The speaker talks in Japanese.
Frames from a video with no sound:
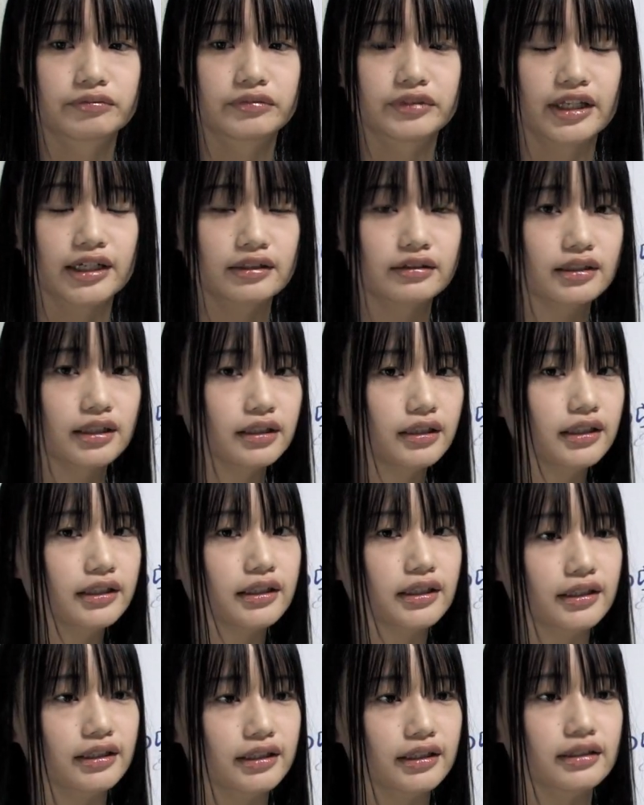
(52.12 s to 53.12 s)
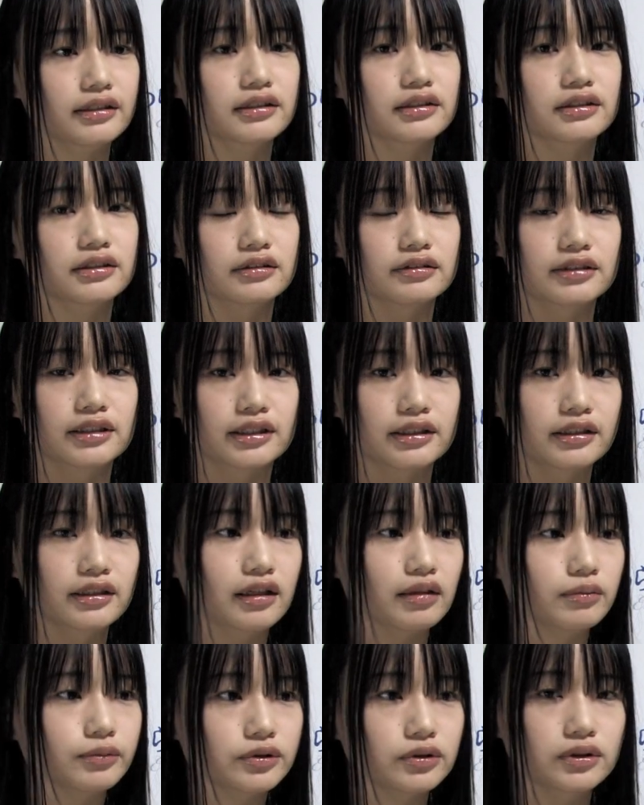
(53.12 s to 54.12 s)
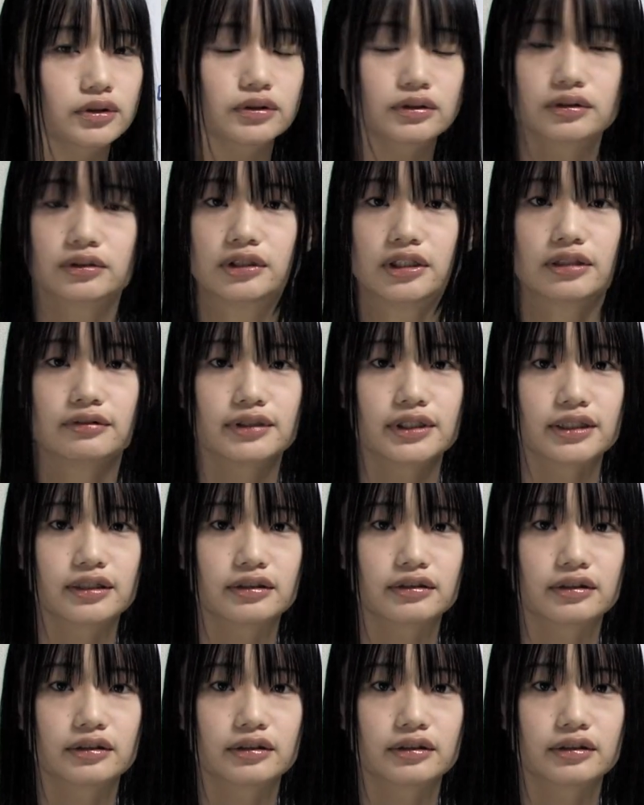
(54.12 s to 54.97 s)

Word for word: 殴られたりするだけが暴力では